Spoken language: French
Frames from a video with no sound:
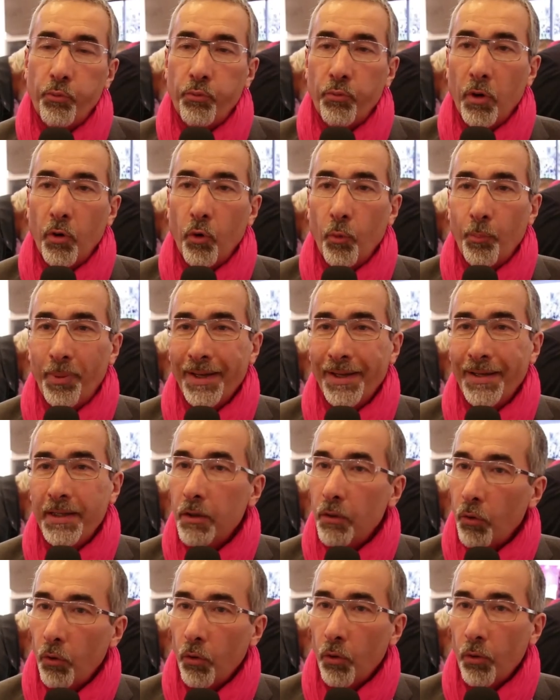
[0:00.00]
point, au
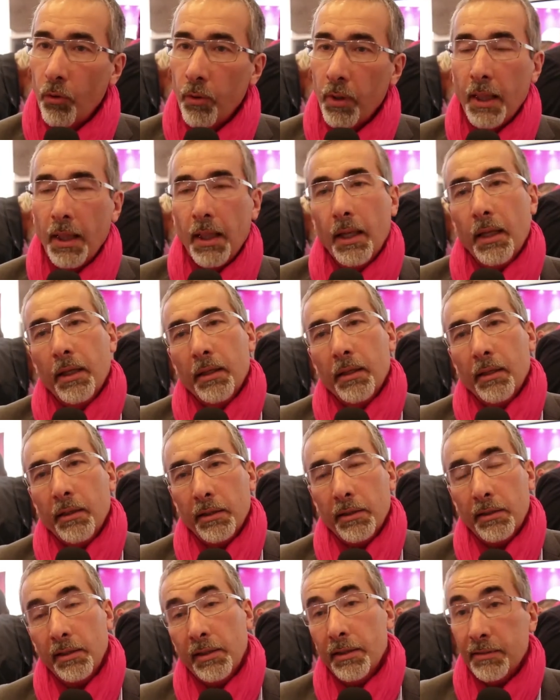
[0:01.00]
palier haut
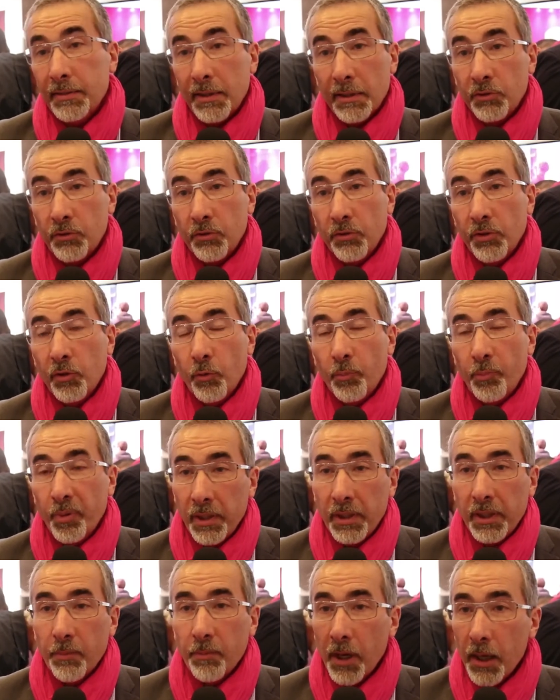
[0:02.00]
et qu'il est stationné au
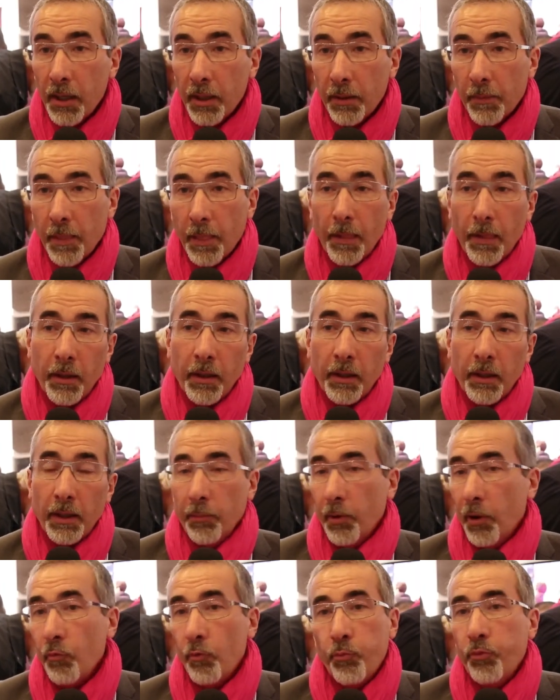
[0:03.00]
palier bas,
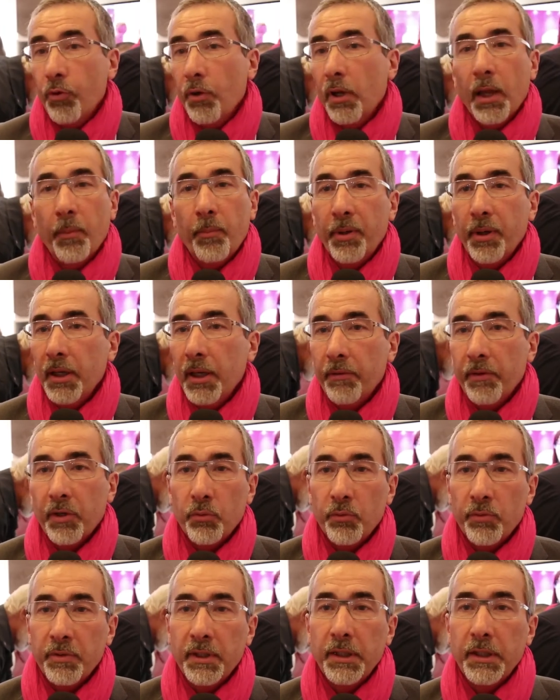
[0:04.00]
eh bien, vous pouvez l'appeler
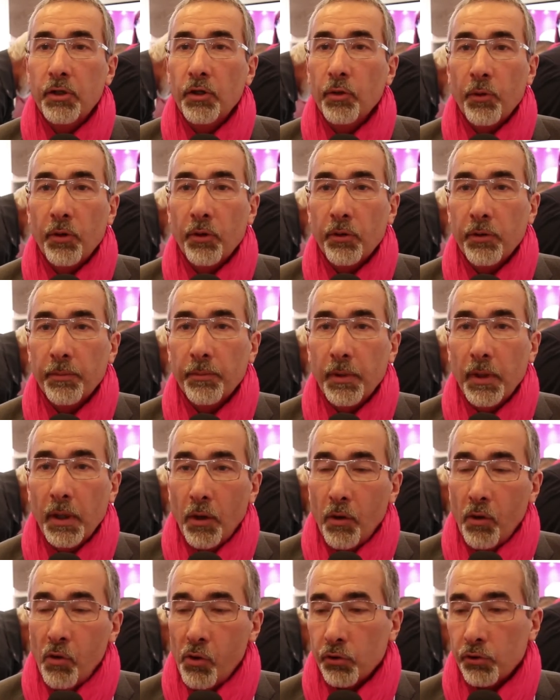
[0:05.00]
avec une télécommande.
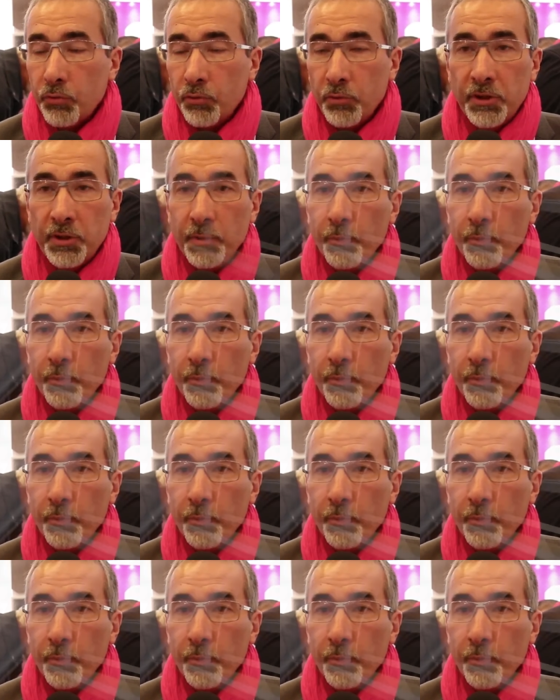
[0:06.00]
Ensuite, il